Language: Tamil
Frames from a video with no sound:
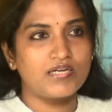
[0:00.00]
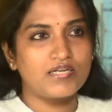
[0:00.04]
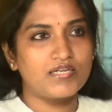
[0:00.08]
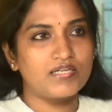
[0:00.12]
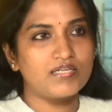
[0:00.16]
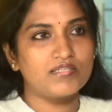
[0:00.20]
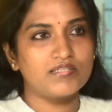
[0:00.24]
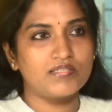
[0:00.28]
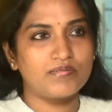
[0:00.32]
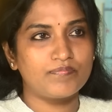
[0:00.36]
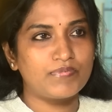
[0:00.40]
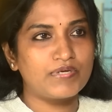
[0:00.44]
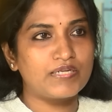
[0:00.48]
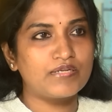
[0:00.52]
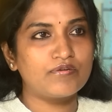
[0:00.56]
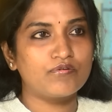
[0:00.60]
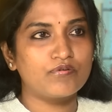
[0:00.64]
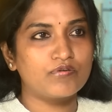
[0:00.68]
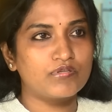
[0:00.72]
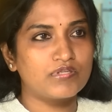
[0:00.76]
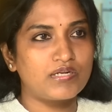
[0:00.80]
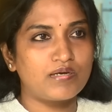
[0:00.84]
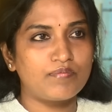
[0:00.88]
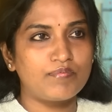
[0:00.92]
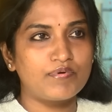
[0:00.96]
அண்ணன் இந்த மாதிரி
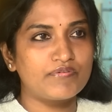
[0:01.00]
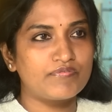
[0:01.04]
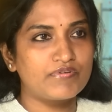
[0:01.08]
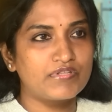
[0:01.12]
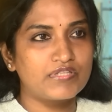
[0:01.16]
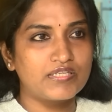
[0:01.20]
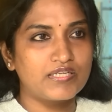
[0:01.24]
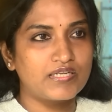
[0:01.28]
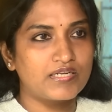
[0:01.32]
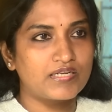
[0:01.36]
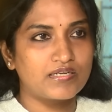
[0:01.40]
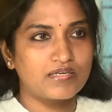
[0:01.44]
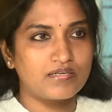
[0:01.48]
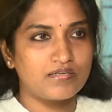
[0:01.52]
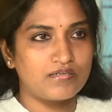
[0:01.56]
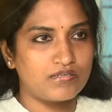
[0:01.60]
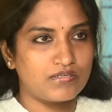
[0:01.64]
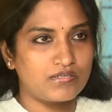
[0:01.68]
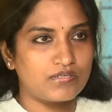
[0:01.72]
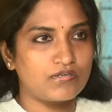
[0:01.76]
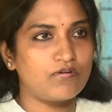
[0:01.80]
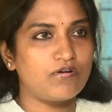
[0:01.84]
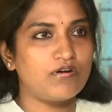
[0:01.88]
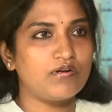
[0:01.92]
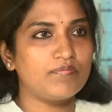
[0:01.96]
ஒரு நபர் வந்து எனக்கு
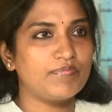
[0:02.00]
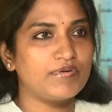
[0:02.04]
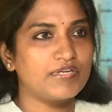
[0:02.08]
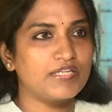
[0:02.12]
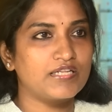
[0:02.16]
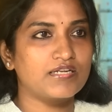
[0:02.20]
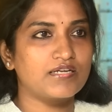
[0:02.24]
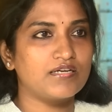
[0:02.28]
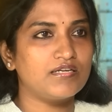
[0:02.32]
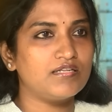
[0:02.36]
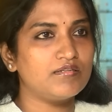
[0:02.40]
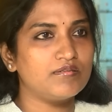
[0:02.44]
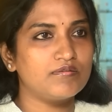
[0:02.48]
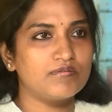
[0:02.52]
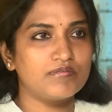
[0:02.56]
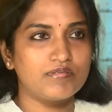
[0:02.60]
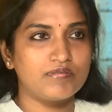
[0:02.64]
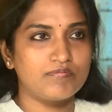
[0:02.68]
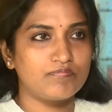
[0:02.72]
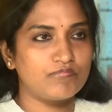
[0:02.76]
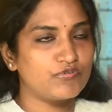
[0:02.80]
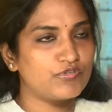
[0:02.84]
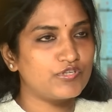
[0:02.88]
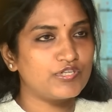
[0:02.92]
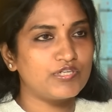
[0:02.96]
கால் பண்ணியிருக்காரு அது
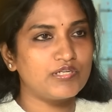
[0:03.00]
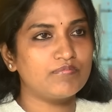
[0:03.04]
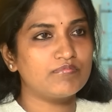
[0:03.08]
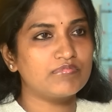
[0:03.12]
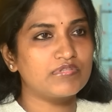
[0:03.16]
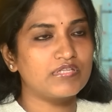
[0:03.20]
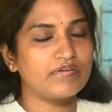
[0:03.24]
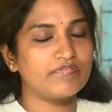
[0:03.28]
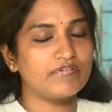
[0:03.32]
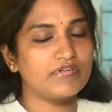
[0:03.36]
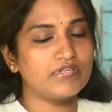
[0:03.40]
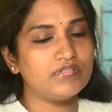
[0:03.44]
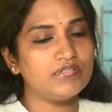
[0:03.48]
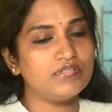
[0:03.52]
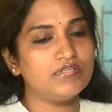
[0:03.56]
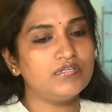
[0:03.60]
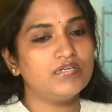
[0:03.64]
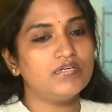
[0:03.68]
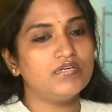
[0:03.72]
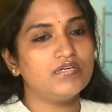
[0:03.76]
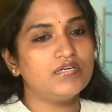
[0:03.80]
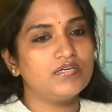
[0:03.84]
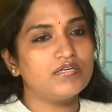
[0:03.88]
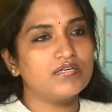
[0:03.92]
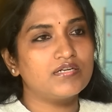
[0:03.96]
முற்றிலும் தவறு
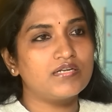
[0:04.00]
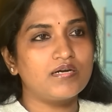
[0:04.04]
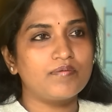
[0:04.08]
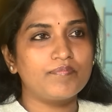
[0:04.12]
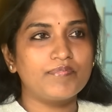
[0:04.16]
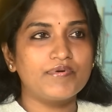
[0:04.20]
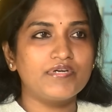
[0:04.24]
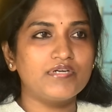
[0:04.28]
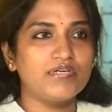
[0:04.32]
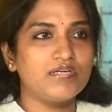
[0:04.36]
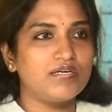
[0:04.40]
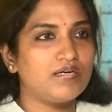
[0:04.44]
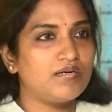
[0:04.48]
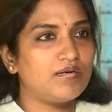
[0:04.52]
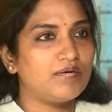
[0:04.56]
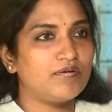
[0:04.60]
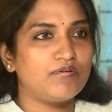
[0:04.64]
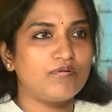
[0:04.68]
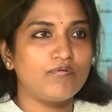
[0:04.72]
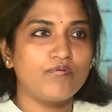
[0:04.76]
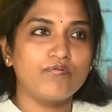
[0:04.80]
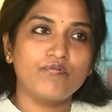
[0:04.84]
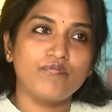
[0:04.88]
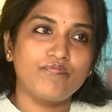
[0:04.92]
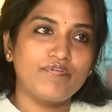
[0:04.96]
நான் போய்
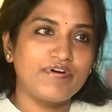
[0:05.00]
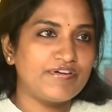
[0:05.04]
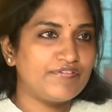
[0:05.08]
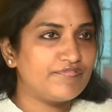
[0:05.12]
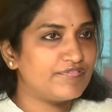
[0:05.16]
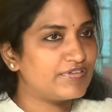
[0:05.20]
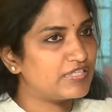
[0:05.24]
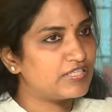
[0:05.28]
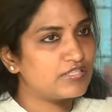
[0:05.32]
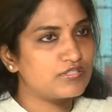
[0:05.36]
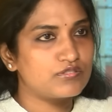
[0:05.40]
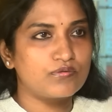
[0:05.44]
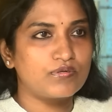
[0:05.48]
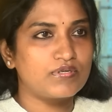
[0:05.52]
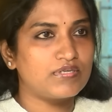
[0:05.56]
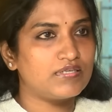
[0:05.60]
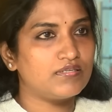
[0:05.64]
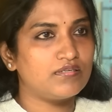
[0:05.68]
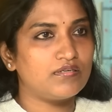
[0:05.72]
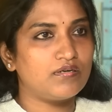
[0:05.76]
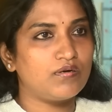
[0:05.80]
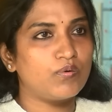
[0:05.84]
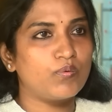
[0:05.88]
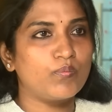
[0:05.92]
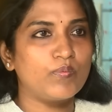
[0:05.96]
அவங்க ஒய்ஃப் கிட்ட சொன்னேன்
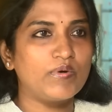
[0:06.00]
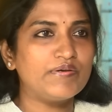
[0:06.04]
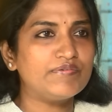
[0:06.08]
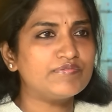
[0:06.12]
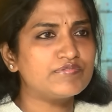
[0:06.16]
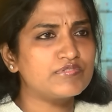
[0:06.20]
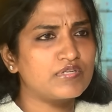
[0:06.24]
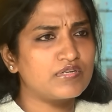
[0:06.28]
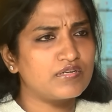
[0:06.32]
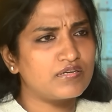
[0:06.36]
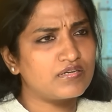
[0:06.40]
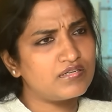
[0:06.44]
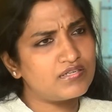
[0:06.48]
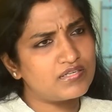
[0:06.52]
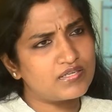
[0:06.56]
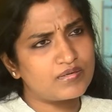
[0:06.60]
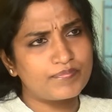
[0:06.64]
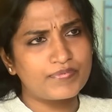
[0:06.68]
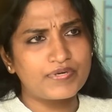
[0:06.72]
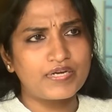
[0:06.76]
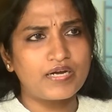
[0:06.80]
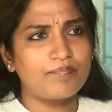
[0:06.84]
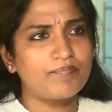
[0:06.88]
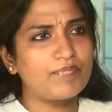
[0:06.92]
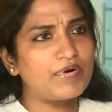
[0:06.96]
அவங்க ஒய்ஃப் சொன்னாங்க நீங்கள்
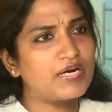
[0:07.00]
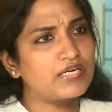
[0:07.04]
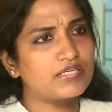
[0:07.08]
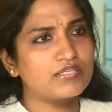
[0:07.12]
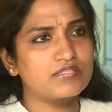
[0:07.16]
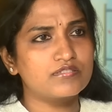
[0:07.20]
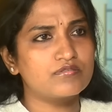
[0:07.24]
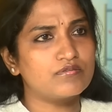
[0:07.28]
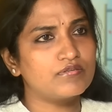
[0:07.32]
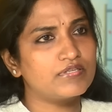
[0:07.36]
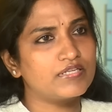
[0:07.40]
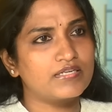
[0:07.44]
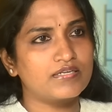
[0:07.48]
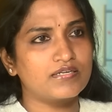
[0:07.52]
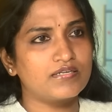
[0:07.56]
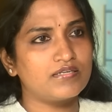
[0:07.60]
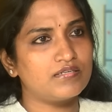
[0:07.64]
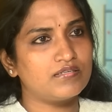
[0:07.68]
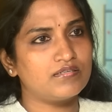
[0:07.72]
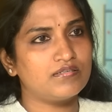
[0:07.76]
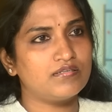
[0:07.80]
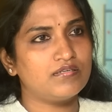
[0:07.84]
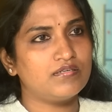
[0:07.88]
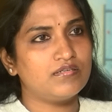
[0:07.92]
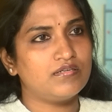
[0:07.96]
போய் அப்பா கிட்ட சொல்லிடுங்க
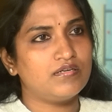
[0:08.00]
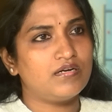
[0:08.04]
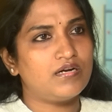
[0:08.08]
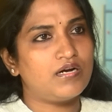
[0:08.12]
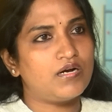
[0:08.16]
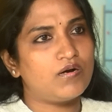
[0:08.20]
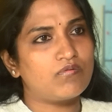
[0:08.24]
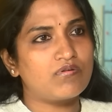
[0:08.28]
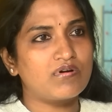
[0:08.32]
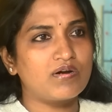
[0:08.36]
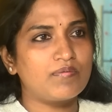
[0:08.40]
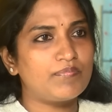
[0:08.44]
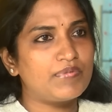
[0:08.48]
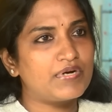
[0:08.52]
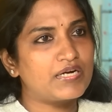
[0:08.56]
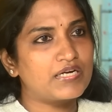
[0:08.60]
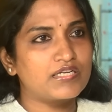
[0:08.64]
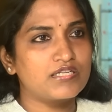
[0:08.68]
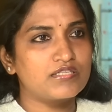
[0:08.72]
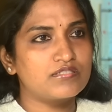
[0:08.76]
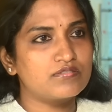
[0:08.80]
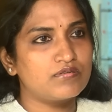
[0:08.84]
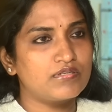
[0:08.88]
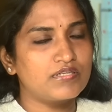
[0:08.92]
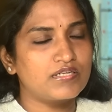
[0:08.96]
அவங்க அப்பா
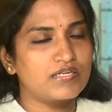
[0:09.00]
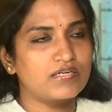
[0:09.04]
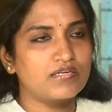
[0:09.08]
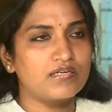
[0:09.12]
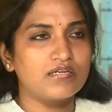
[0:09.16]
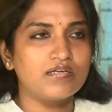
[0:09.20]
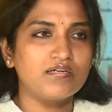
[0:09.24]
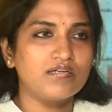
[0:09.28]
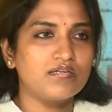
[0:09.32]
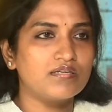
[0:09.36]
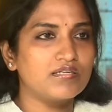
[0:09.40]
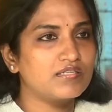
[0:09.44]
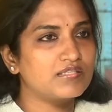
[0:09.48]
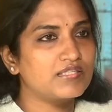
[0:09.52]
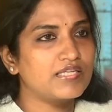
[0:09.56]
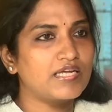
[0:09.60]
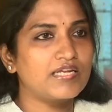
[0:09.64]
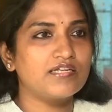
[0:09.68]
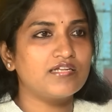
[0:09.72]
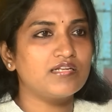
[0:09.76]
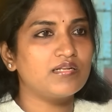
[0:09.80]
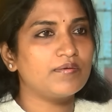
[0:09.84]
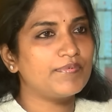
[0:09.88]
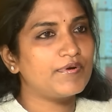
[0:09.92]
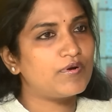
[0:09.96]
கிட்டே சொல்லியிருக்காங்க நான்
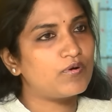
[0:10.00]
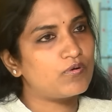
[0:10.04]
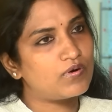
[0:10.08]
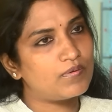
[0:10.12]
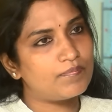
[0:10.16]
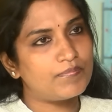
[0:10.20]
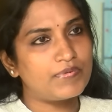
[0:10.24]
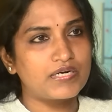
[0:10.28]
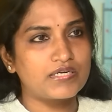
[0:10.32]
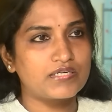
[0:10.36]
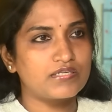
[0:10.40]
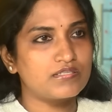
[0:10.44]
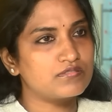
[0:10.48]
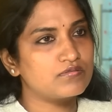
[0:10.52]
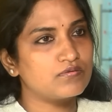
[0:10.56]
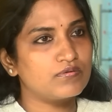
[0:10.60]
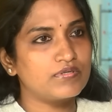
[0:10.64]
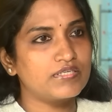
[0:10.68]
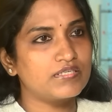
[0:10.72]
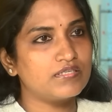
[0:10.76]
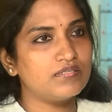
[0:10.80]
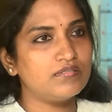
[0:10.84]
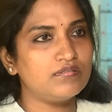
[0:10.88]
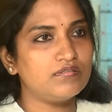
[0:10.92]
தேனியில் போய் அவங்க அப்பா கிட்ட சொல்லிட்டு